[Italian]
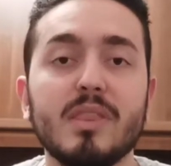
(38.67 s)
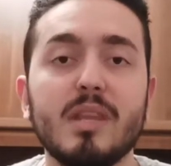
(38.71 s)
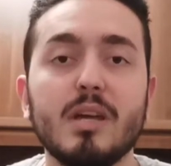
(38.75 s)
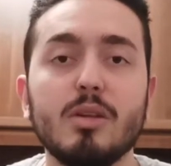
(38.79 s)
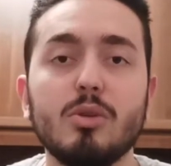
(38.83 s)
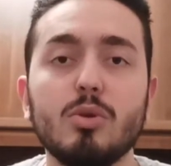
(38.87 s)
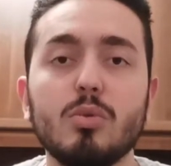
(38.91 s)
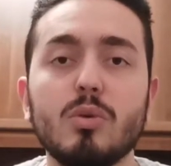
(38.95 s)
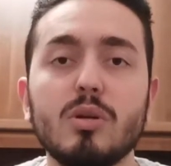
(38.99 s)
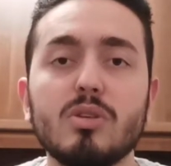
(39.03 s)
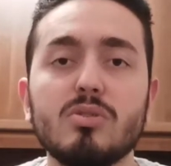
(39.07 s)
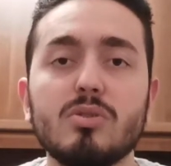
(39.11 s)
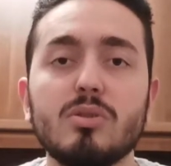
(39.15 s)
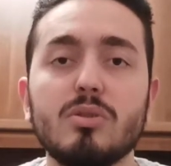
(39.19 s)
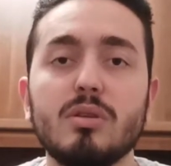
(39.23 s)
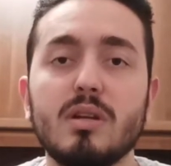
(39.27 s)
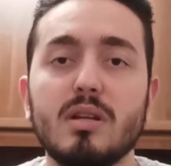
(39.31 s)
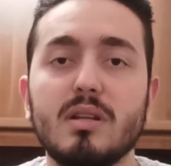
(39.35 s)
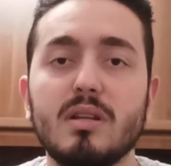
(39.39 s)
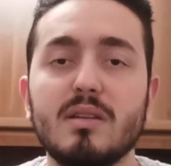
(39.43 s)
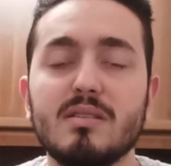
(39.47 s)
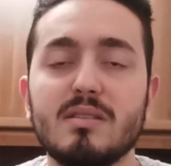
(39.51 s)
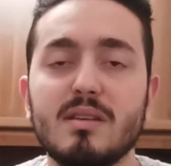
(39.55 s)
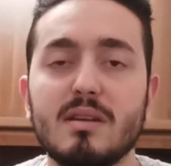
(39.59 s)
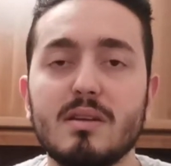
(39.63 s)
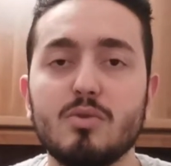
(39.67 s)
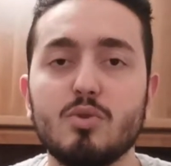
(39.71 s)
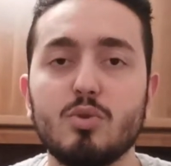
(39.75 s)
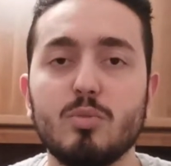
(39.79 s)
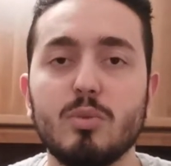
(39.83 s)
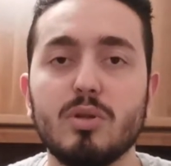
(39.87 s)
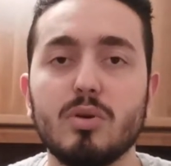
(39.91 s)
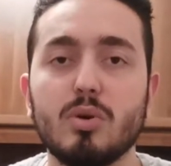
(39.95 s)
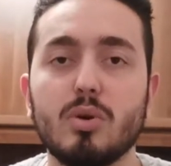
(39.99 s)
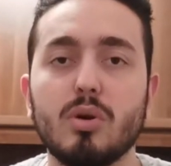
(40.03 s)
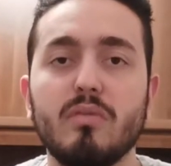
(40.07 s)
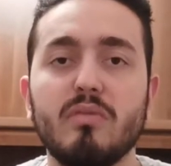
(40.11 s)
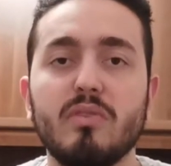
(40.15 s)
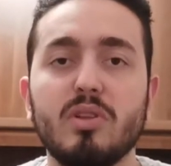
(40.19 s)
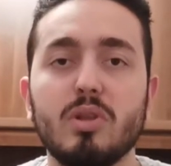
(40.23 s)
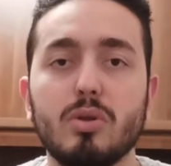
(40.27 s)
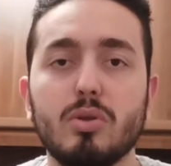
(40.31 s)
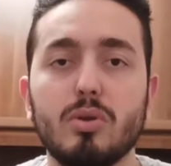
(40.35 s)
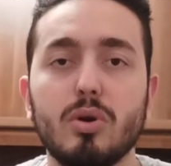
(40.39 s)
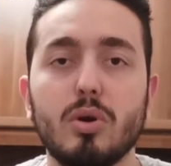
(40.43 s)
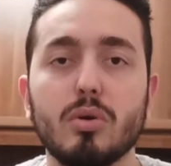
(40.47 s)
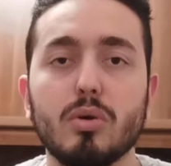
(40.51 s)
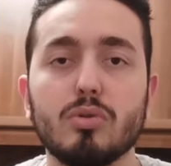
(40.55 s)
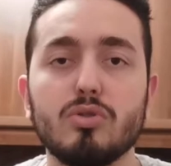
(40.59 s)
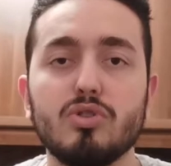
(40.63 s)
Detto questo direi iniziare subito con il video
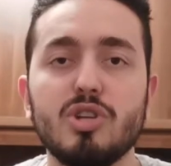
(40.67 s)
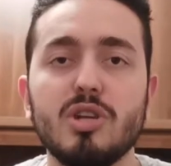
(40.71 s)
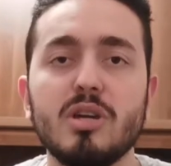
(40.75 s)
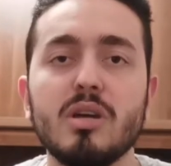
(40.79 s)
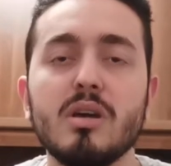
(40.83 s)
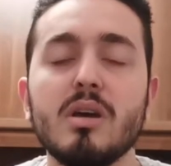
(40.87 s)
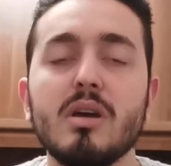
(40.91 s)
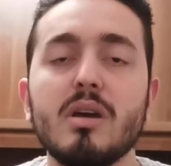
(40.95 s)
di oggi